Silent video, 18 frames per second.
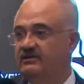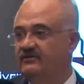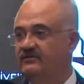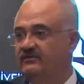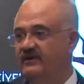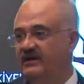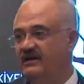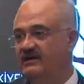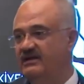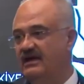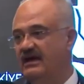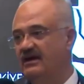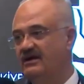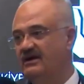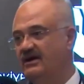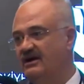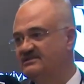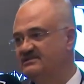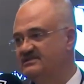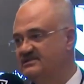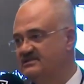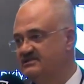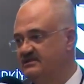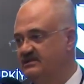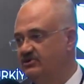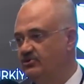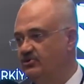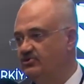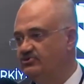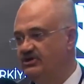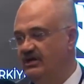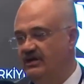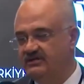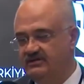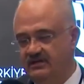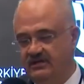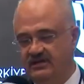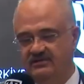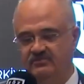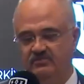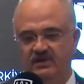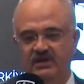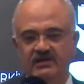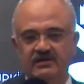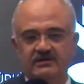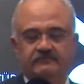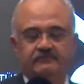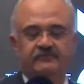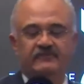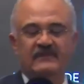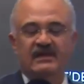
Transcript: ve liyakatsizliği göz ardı etmeyelim.